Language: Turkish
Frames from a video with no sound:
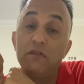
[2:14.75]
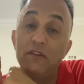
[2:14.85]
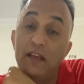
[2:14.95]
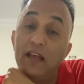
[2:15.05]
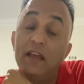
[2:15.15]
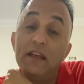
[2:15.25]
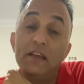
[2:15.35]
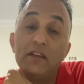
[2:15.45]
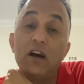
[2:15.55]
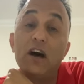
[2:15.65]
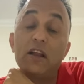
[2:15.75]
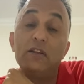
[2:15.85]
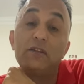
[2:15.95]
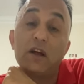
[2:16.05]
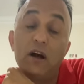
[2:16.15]
Ve
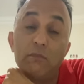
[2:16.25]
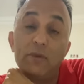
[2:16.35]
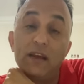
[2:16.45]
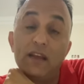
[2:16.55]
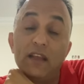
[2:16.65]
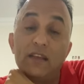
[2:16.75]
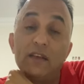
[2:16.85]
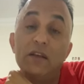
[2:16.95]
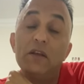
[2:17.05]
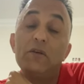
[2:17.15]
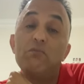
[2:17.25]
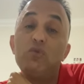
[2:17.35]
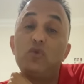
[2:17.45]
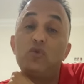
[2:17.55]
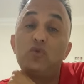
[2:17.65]
yarın tam birlik
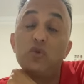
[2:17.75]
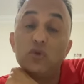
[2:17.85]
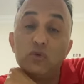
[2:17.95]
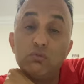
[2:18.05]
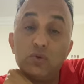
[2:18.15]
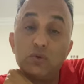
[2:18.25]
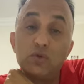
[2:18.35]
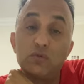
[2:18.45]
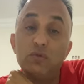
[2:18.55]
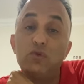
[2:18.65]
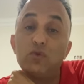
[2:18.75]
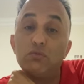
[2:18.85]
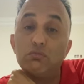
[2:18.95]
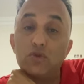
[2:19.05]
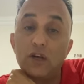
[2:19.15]
bütün Burdur,
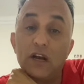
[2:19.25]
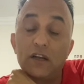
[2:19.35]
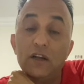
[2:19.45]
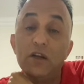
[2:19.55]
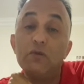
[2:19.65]
bütün Bucak,